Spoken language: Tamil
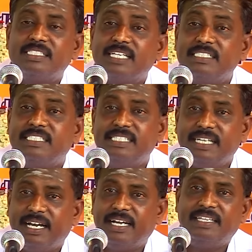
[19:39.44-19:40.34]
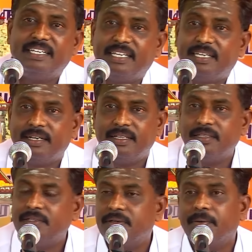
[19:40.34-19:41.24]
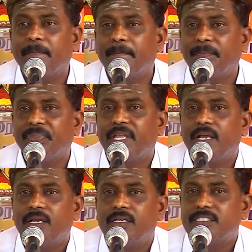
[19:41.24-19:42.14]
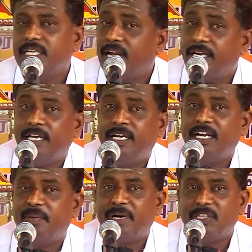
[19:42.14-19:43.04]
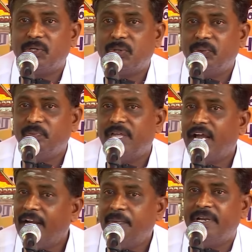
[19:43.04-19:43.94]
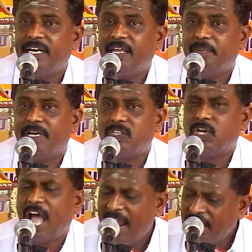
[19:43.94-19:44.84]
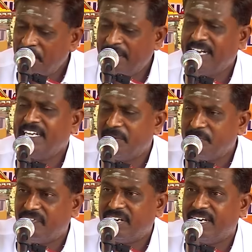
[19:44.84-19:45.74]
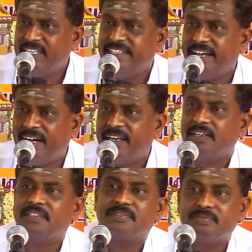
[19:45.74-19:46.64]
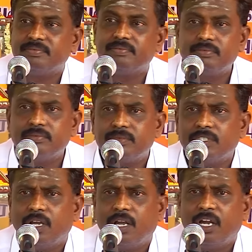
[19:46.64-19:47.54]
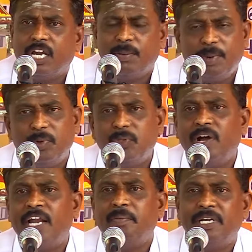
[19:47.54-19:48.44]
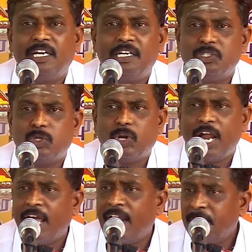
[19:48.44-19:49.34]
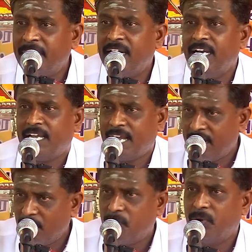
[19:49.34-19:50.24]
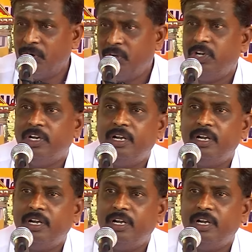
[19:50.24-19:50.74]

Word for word: சாட்சியாக இருக்கிறது சரி அடியார்களை பார்த்துட்டோம் அன்பர்களை பார்த்துட்டோம் அன்பர்கள் என்பவர்கள் யார் நம்ம பொதுவாக அன்பர்கள்னு சொல்கிறோம் ஆனால் அன்பர்களுக்கான பொருள்